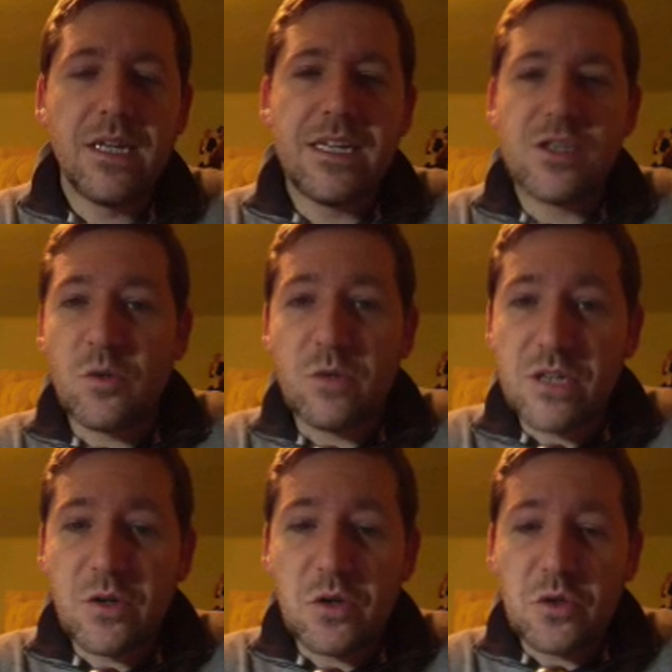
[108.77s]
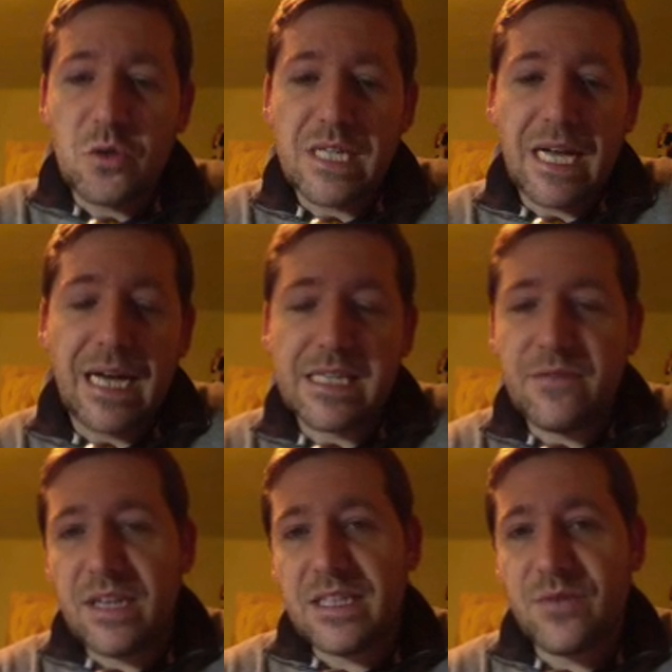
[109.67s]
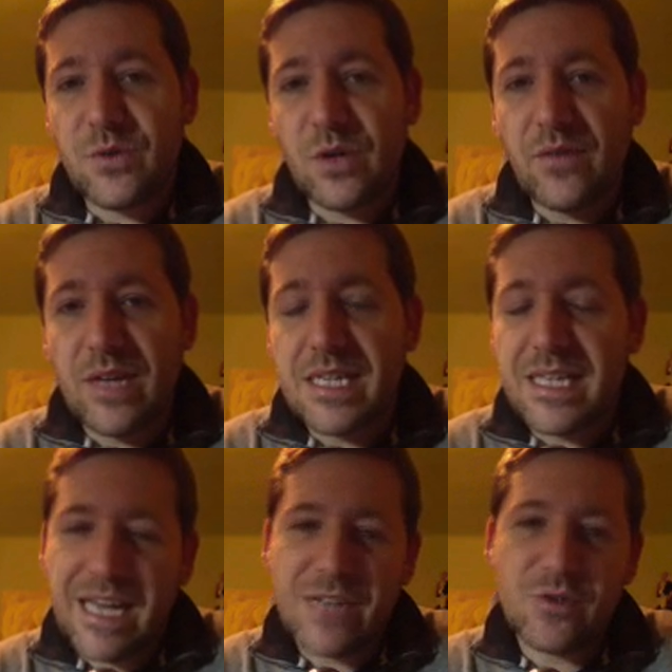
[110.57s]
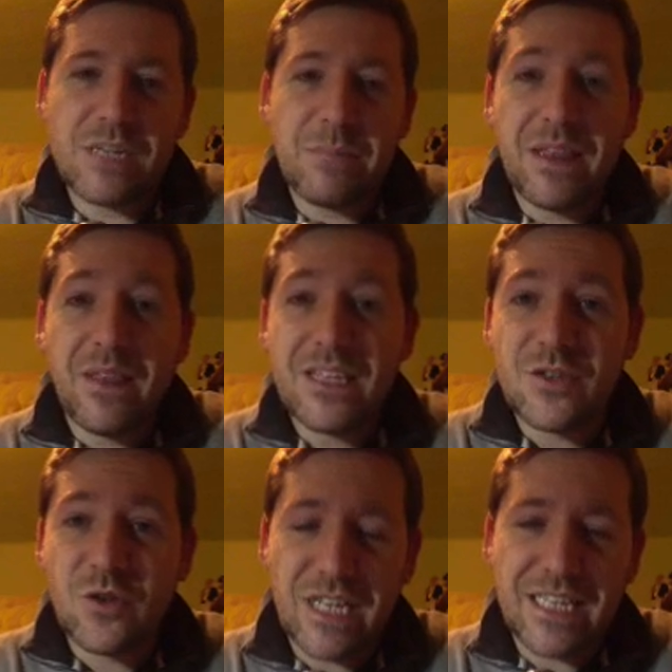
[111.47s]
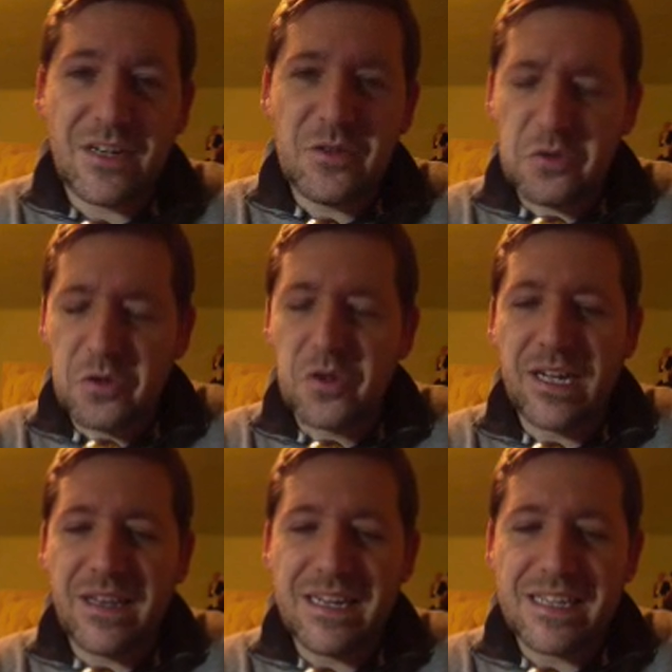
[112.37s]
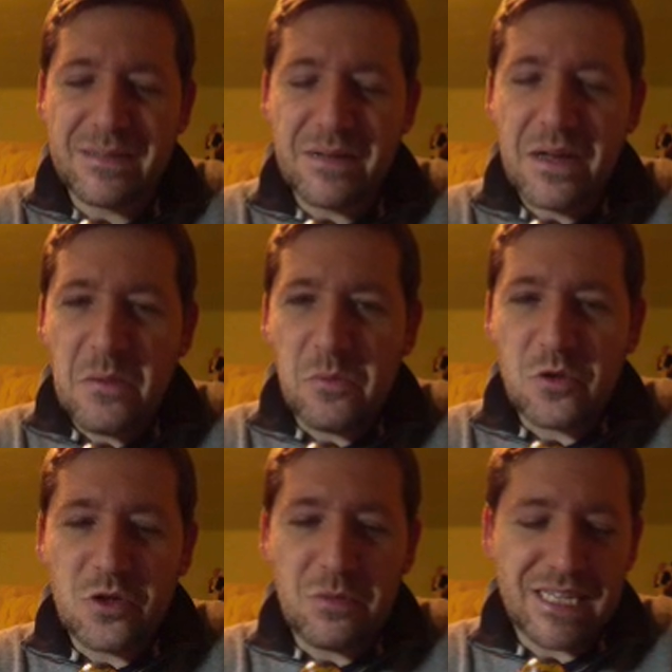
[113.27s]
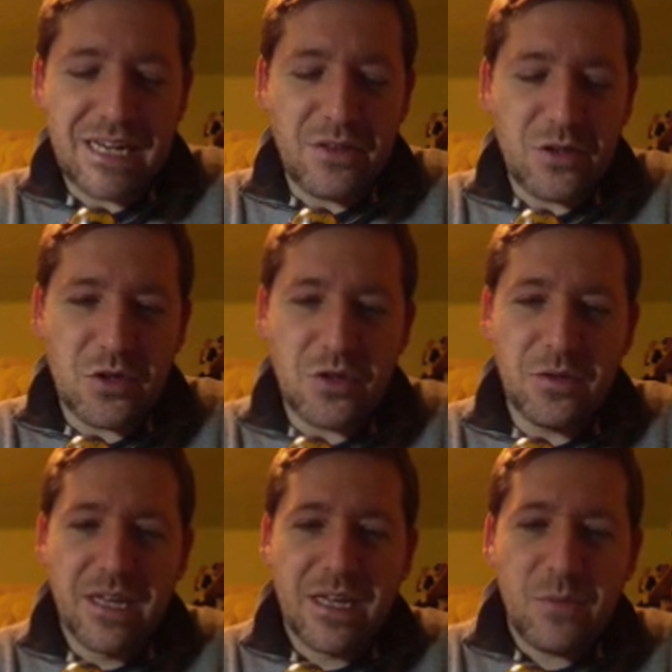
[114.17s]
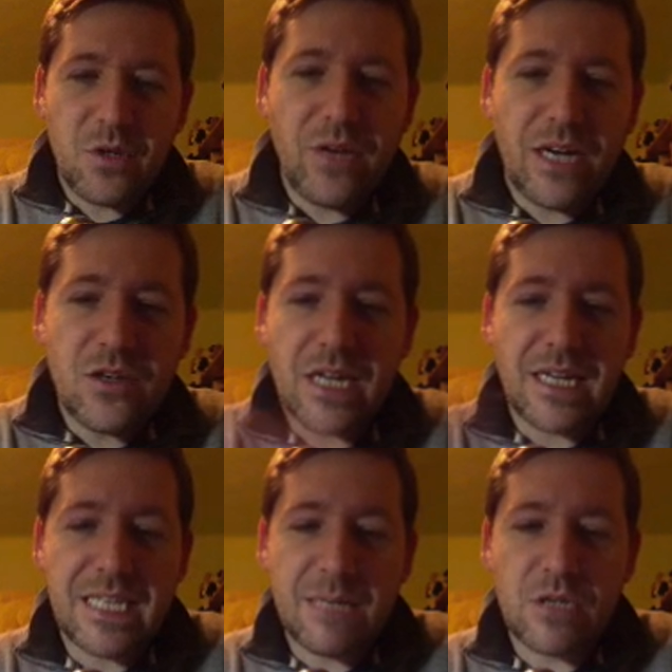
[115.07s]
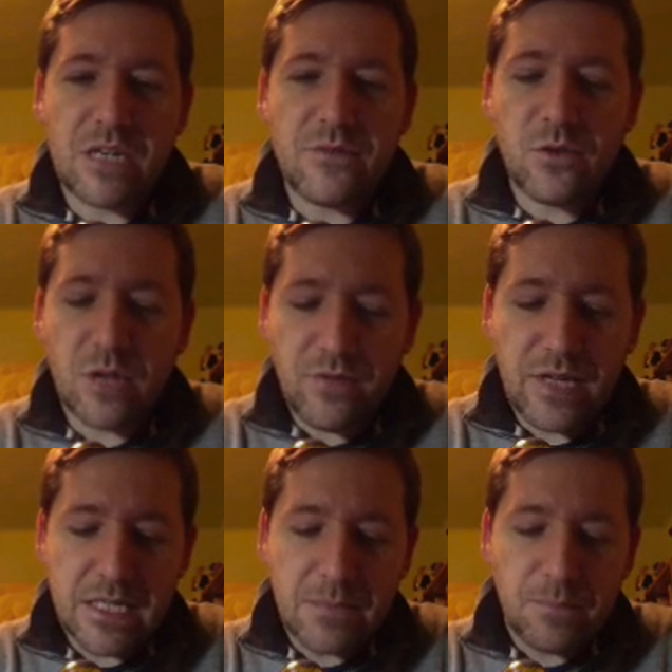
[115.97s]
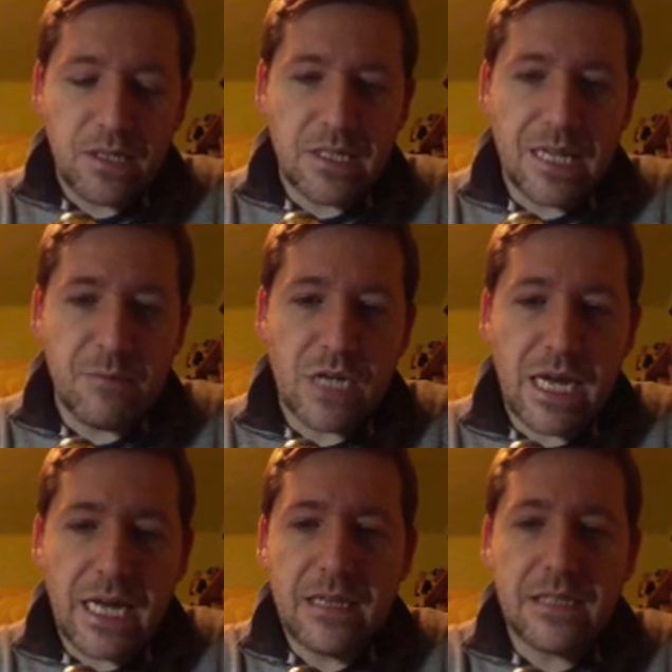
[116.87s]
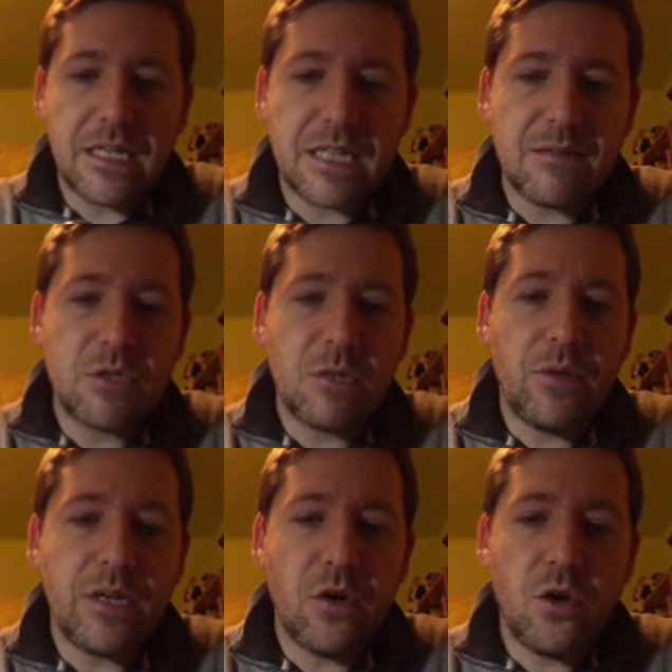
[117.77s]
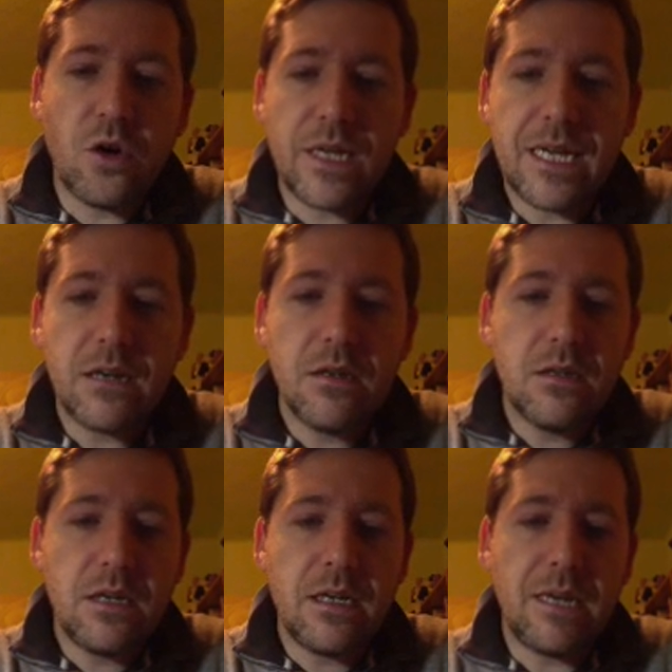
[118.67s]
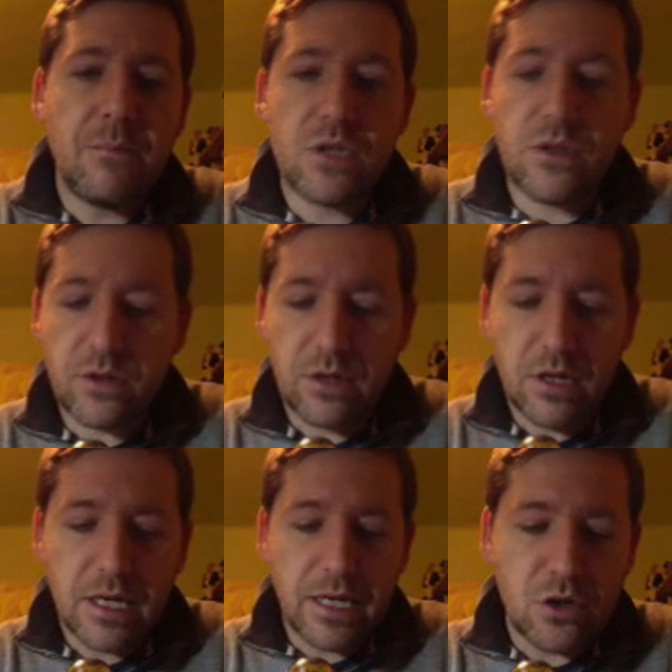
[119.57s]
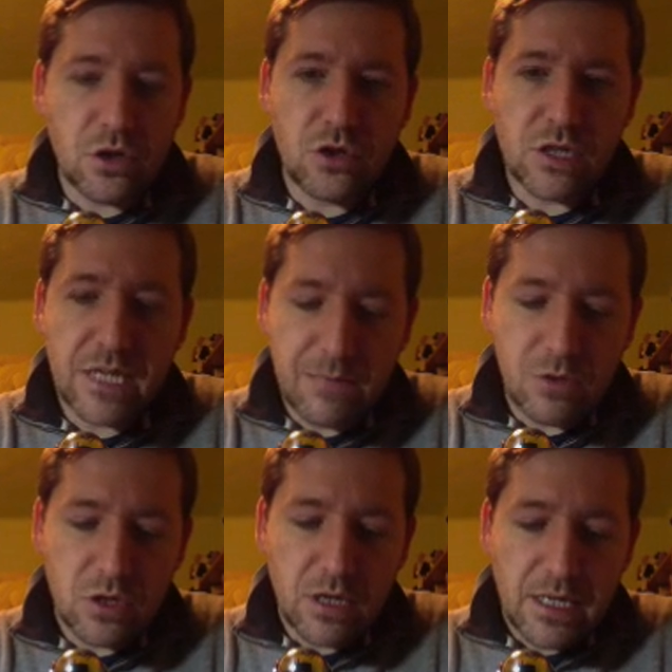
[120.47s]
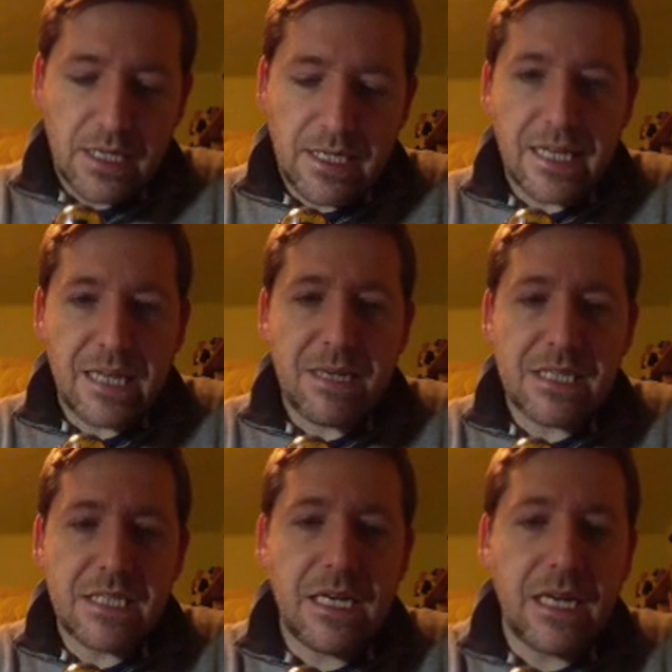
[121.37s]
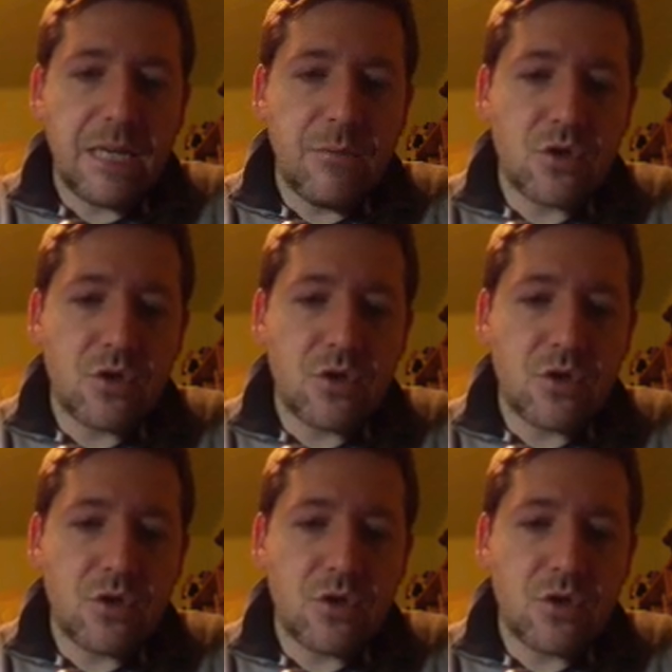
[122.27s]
Esto, como os digo, lo chulo es que hagáis diferentes fotografías y hagáis una especie de historieta, ¿no? Yo creo que quedaría así mucho más gracioso, ¿no? Bueno, fijaros que aquí tenemos las fotografías, si le damos a Edit las vamos a poder ordenar en la posición que nosotros queramos y además si elegimos